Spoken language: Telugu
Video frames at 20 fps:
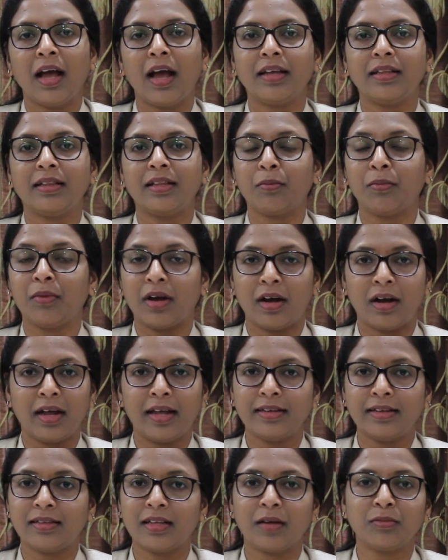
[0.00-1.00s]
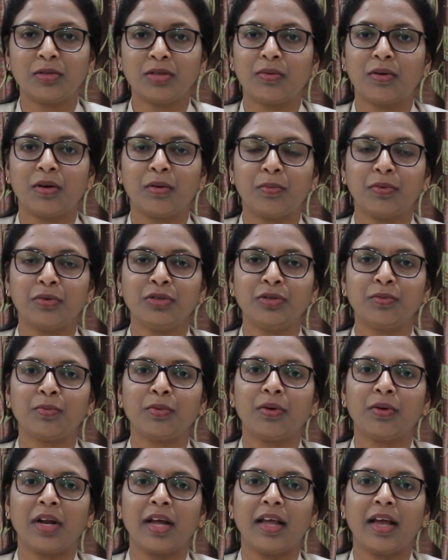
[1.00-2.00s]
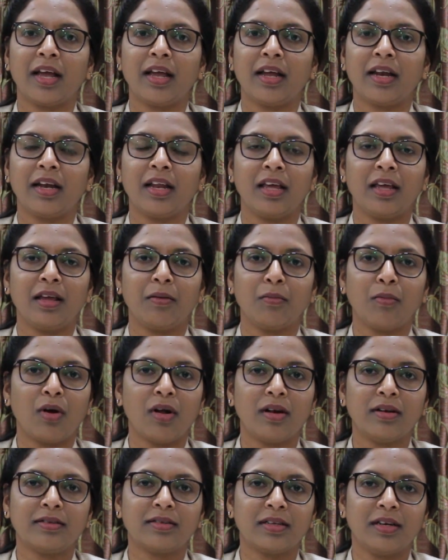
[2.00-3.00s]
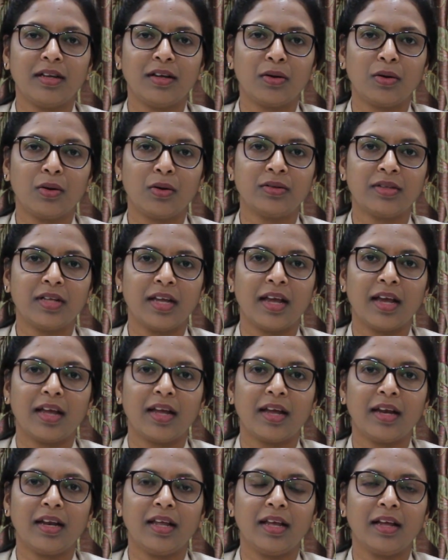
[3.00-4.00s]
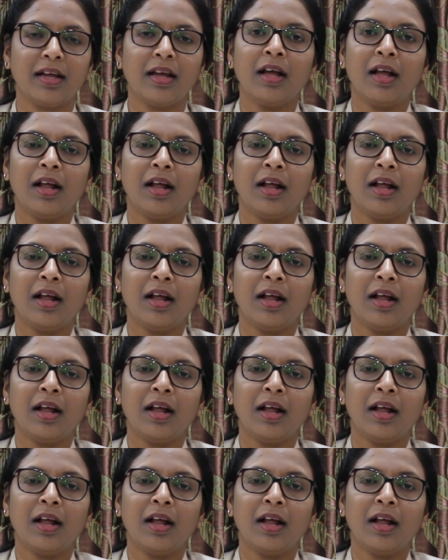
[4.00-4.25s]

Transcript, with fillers: అయితే ఎగ్జామ్స్ కూడా పోస్ట్పోన్ అయ్యాయని మాల్స్ అన్ని క్లోజ్ అయ్యాయని